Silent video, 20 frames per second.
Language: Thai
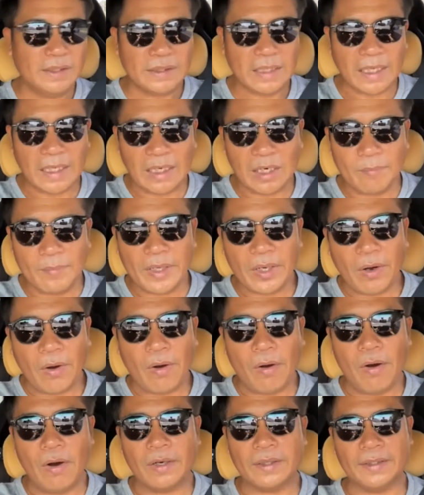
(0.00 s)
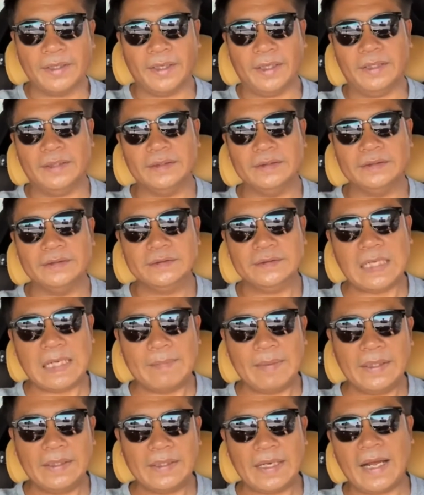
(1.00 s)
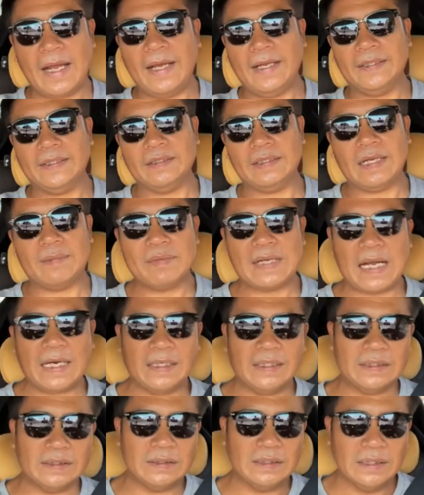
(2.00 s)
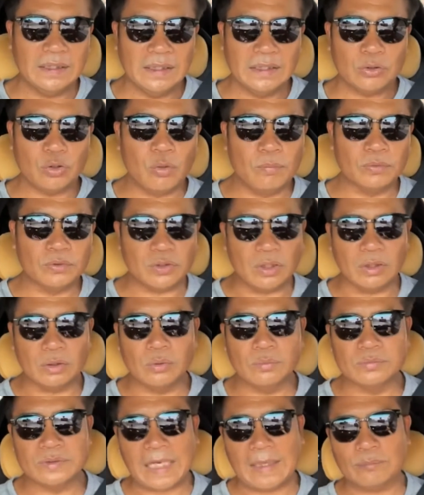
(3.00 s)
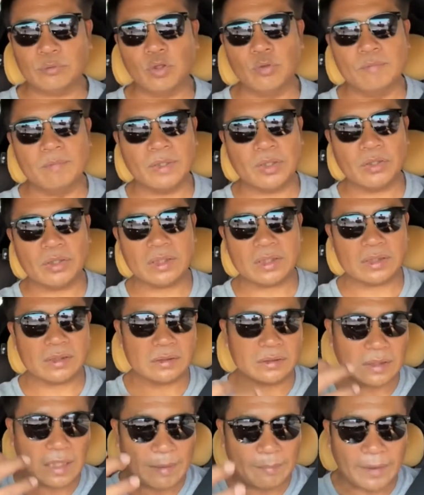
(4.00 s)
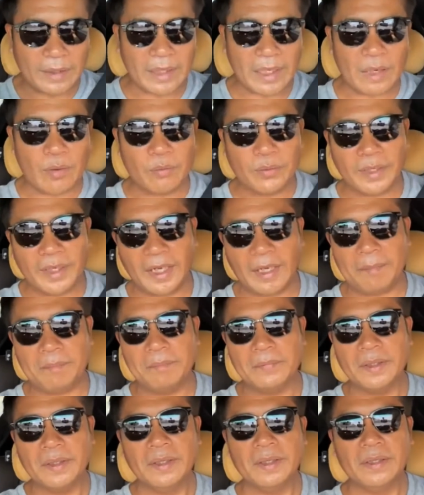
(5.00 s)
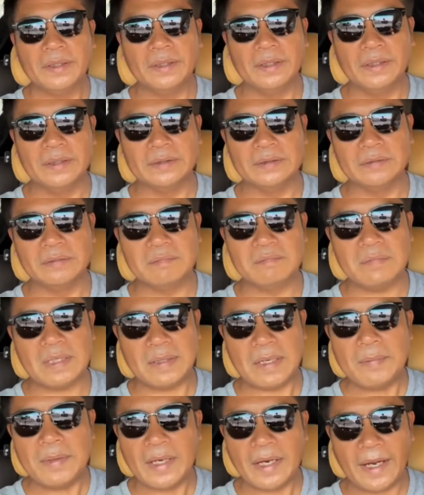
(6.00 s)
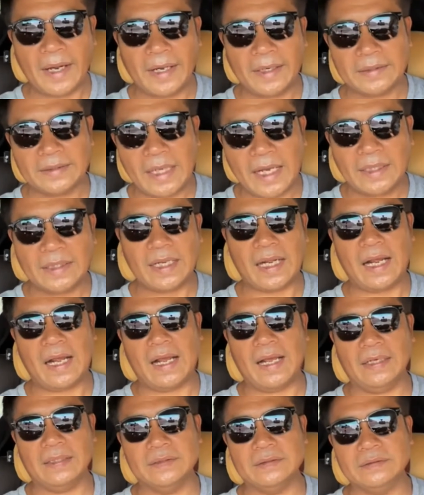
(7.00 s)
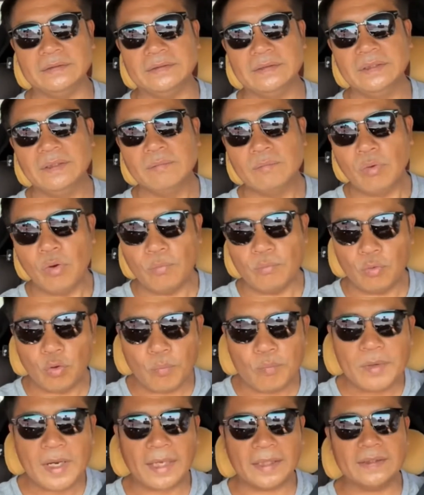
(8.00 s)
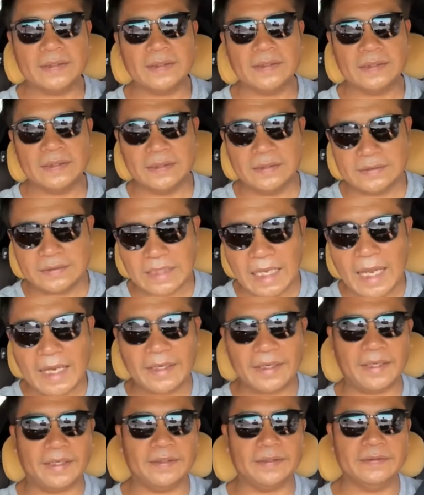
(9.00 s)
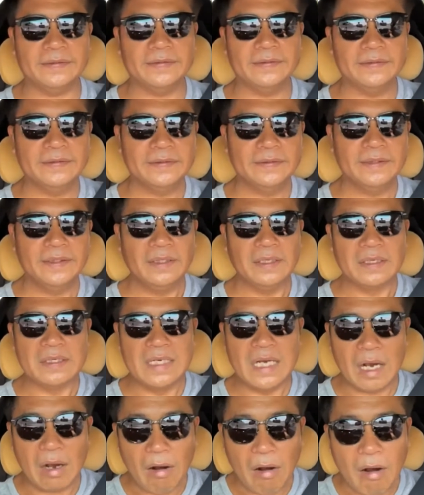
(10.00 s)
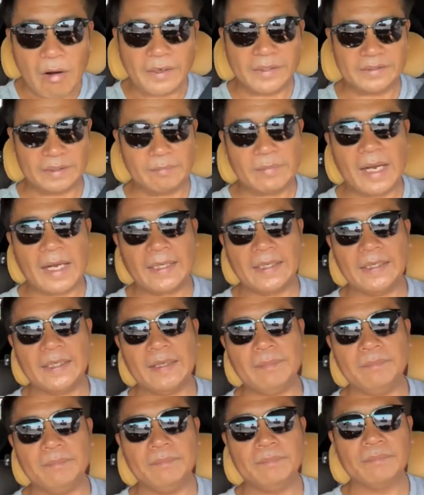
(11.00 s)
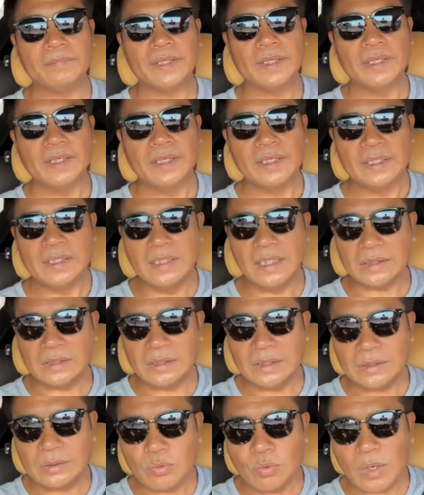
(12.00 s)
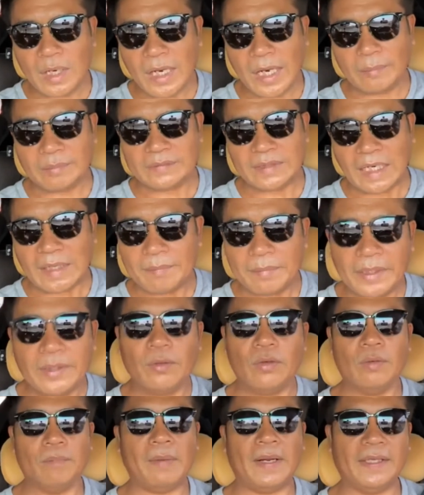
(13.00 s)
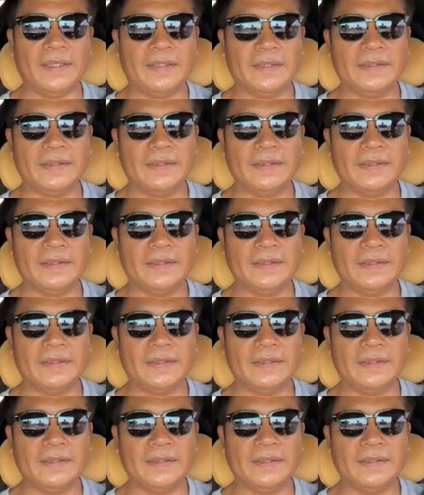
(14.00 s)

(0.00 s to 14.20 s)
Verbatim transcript: ถ้าเราไม่ออกเนี่ย ได้ไหม ได้้องทำงานถึงทุ่มสองทุ่มสามทุ่มมันก็ทำให้เราเนี่ยครับ หนึ่งมันไม่มีแรงต้านทาน ภูมิคุ้มกัน คือสร้างเองเหงื่อออกนี่สำคัญนะครับเหงื่อตือตัวขับสารพิษออกไป